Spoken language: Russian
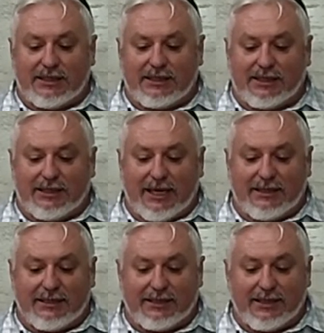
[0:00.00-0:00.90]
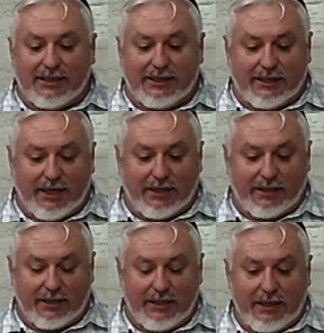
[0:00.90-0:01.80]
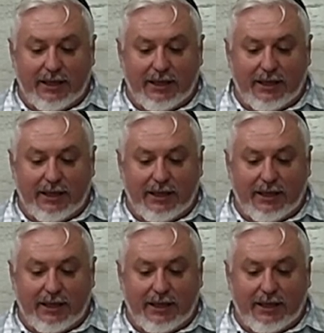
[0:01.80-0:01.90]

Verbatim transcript: заседание Синехидрина.